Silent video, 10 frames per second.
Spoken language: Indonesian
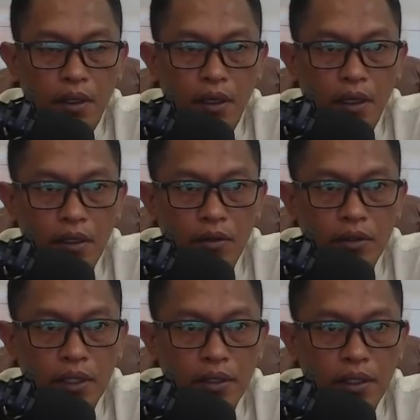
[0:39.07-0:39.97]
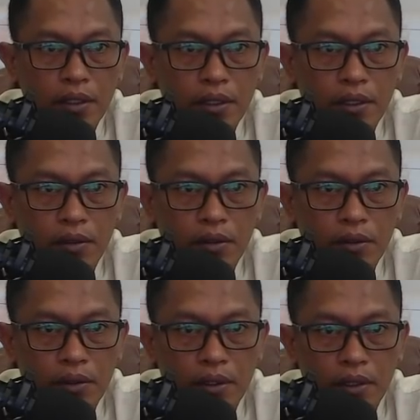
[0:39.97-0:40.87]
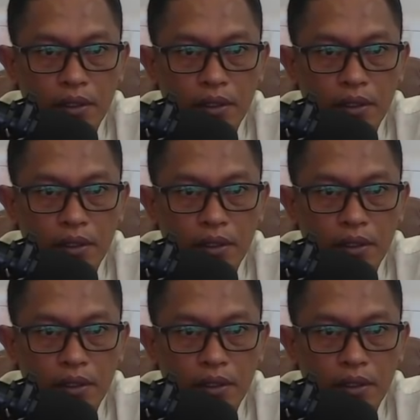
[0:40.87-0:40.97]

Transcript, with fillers: Anggota TNI dikeroyok hingga